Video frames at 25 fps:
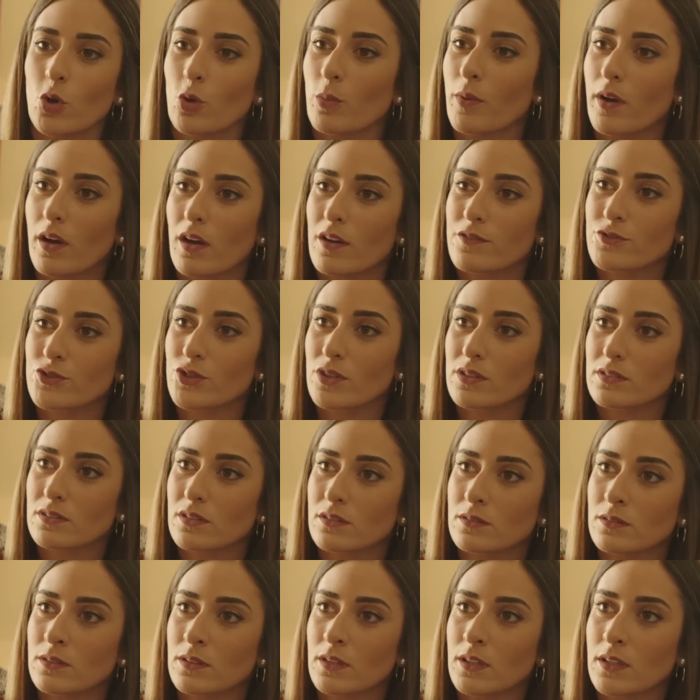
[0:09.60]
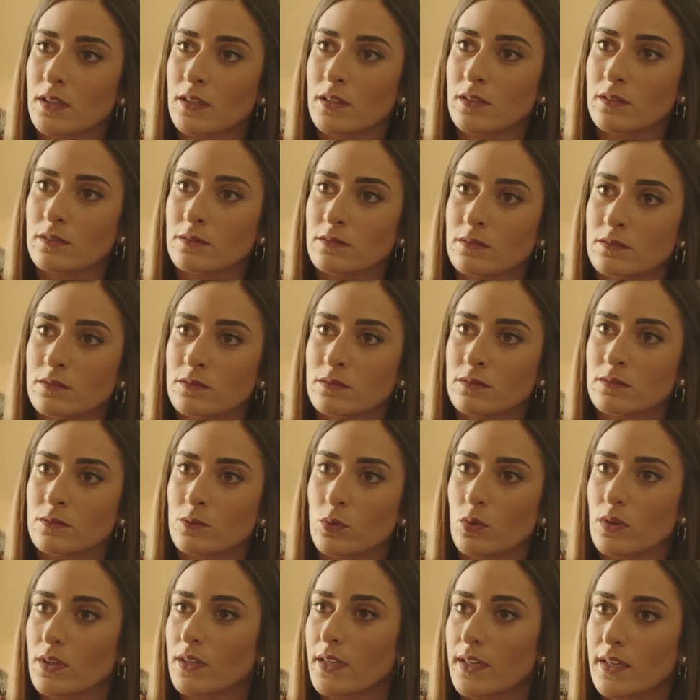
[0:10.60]
هو ما يعرفش اصلا ان انا هنا
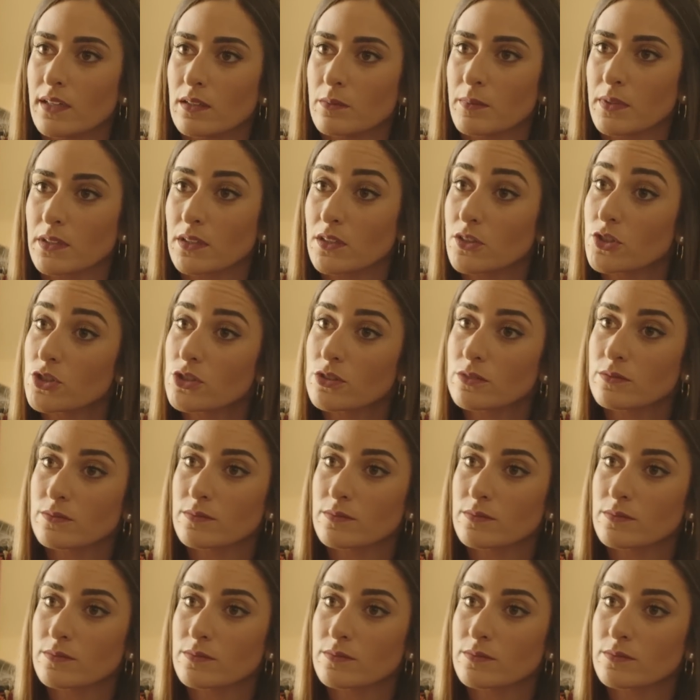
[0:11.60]
وكان قايل لي ما اجيش